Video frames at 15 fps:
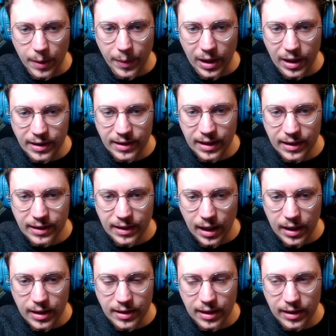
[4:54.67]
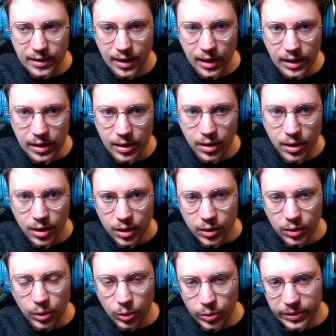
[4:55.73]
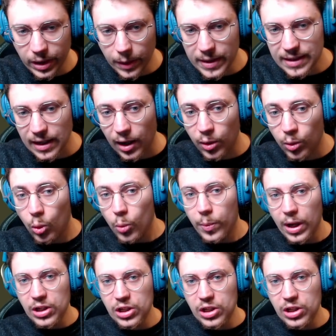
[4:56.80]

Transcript: pas les détails, détails de tout ça, mais c'est un gros patch,